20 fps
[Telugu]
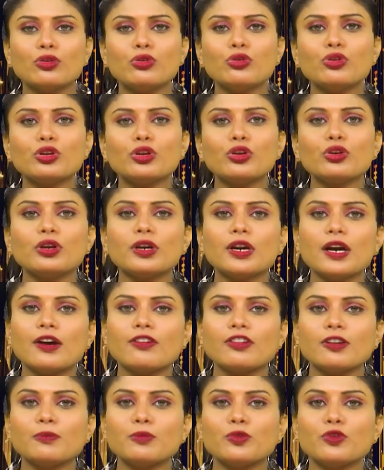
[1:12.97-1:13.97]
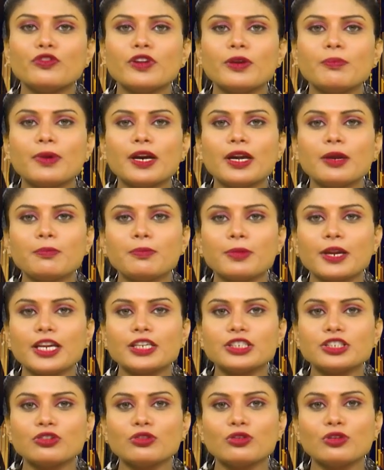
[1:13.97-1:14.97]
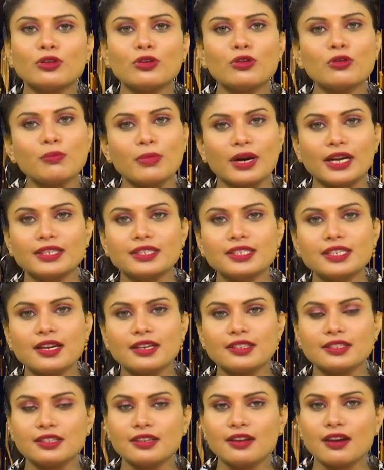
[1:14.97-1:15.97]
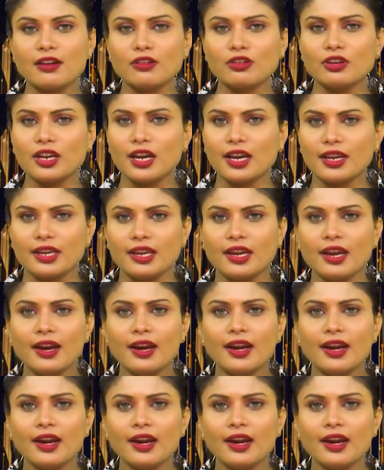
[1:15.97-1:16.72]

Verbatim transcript: గుంటూరు కావరం మూవీపై ప్రేక్షకుల్లో మంచి అంచనాలున్నాయి